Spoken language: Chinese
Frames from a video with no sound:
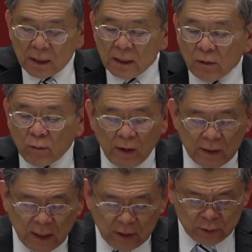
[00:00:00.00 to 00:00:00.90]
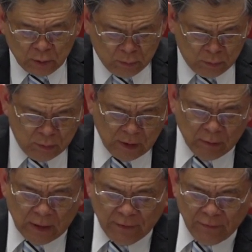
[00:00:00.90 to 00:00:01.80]
要为他受苦。让
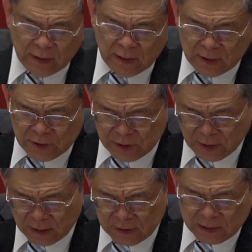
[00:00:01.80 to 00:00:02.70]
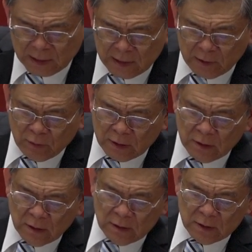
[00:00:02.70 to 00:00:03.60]
我来翻译一次啊，这个英文
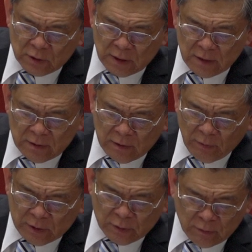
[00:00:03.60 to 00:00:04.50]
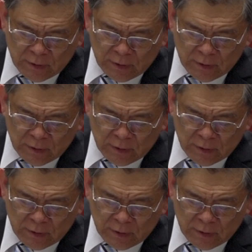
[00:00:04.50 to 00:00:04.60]
直译成为中